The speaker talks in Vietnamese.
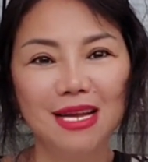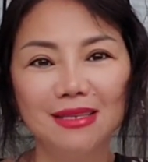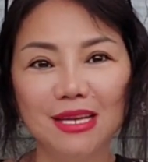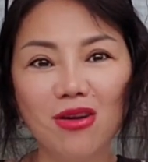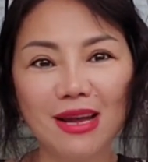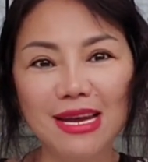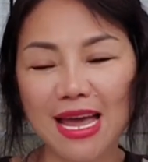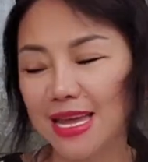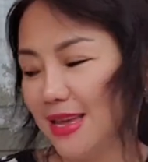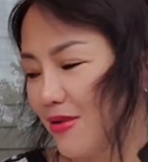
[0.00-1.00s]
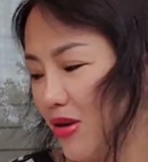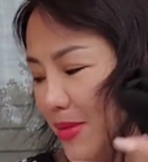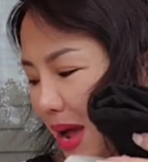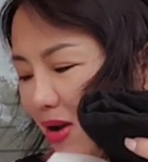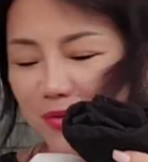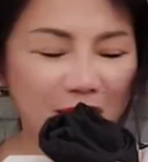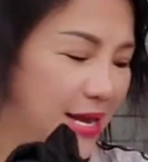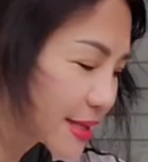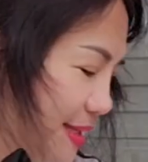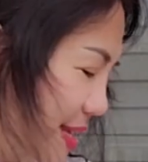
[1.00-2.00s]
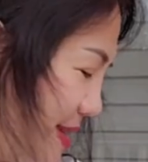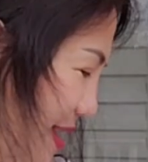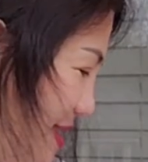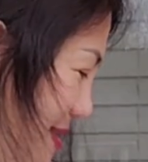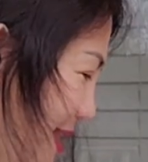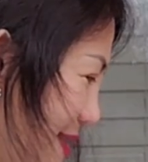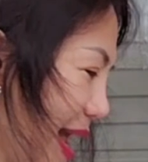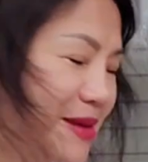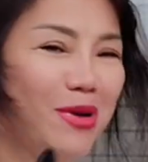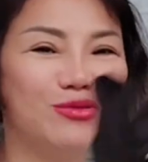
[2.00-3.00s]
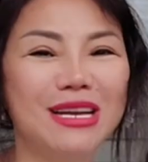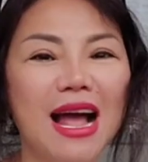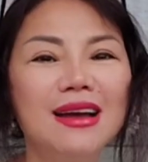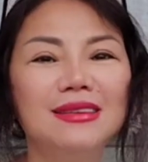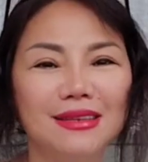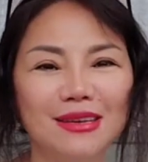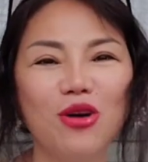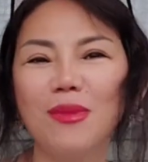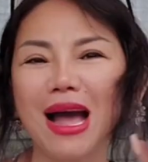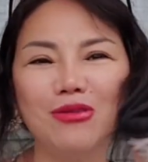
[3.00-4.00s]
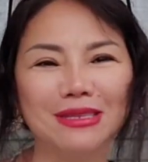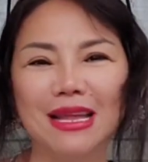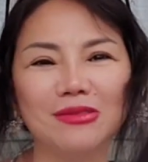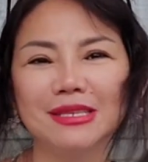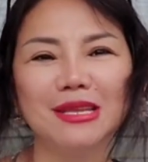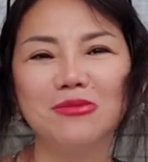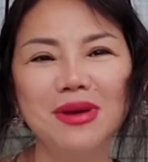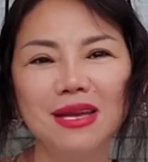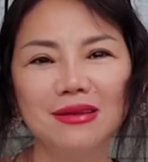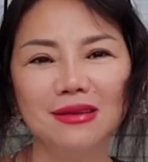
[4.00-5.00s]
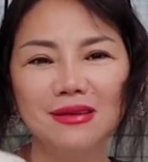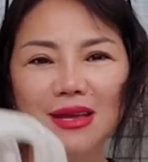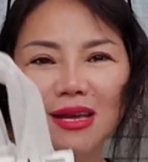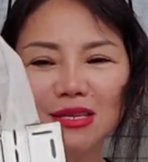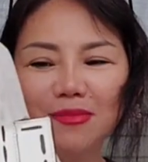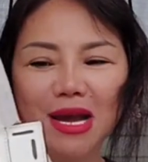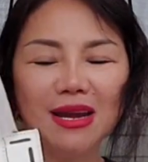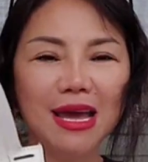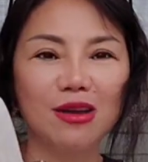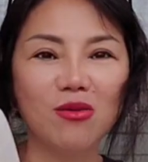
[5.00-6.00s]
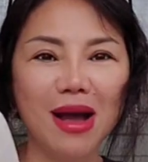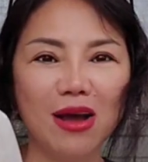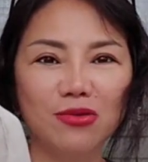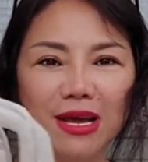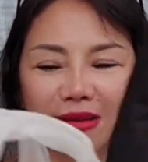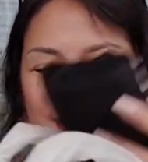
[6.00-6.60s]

chỉ có cái này có cái bao cc nghĩ chắc tại màu trắng cho nên có bao hay sao cc không biết nữa nhưng mà cái này có bao nè